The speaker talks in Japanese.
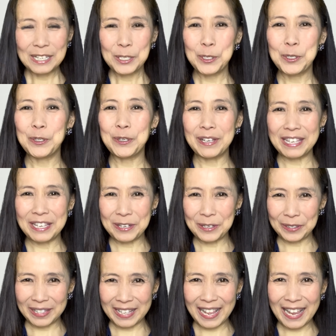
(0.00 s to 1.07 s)
種類に
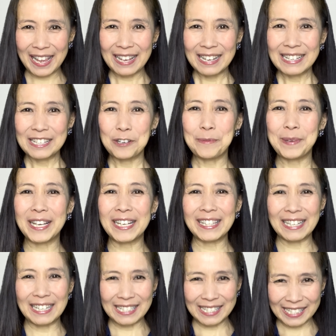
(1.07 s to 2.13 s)
よって呼び
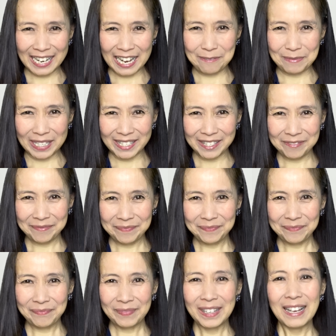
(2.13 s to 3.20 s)
方が違います。
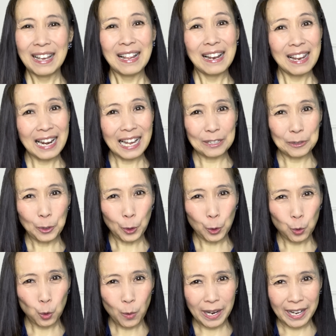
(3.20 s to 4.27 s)
La
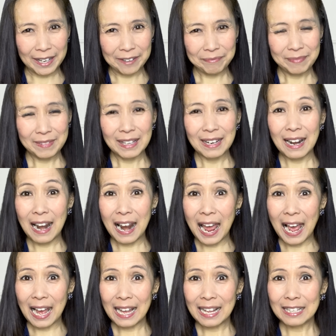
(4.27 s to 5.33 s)

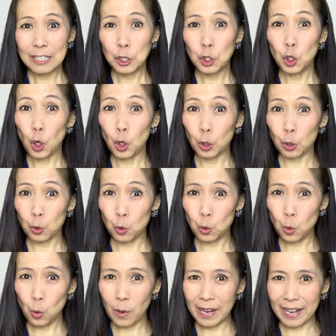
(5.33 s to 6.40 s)
tortuga、La
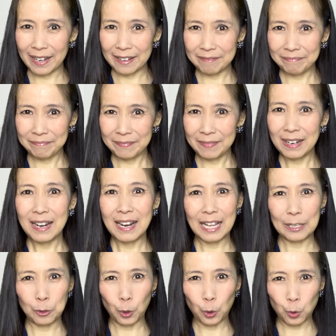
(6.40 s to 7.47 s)
tortuga、La
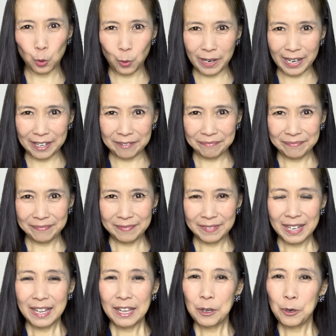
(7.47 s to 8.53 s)
tortuga。
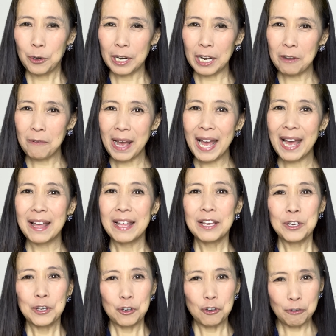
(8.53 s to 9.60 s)
これは
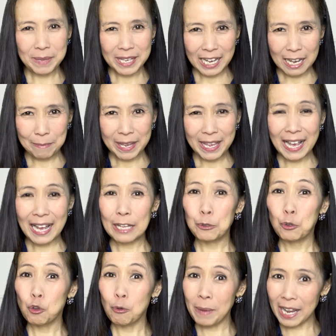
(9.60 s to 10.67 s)
ウミガメや
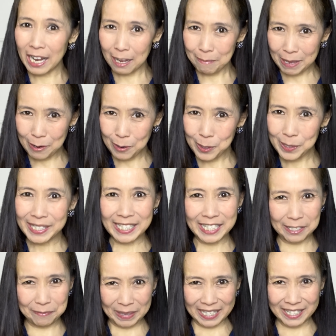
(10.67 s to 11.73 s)
ヌマガメを指
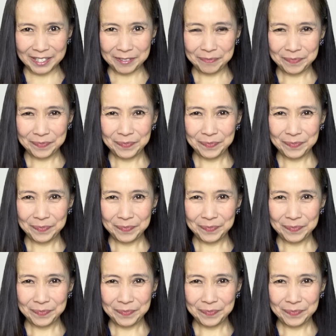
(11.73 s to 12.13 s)
します。